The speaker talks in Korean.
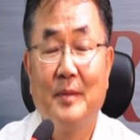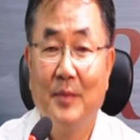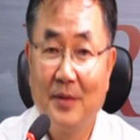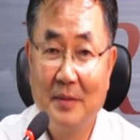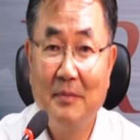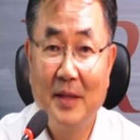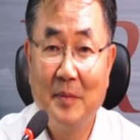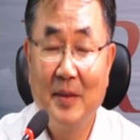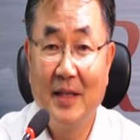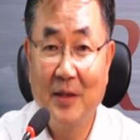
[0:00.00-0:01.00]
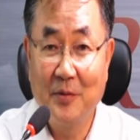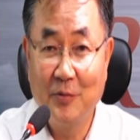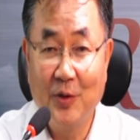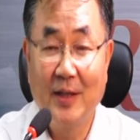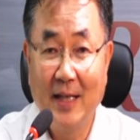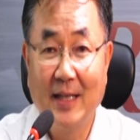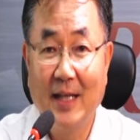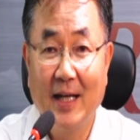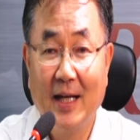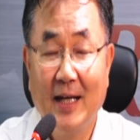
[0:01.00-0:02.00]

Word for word: 10만 뭐 원만 내도 운영이 된다.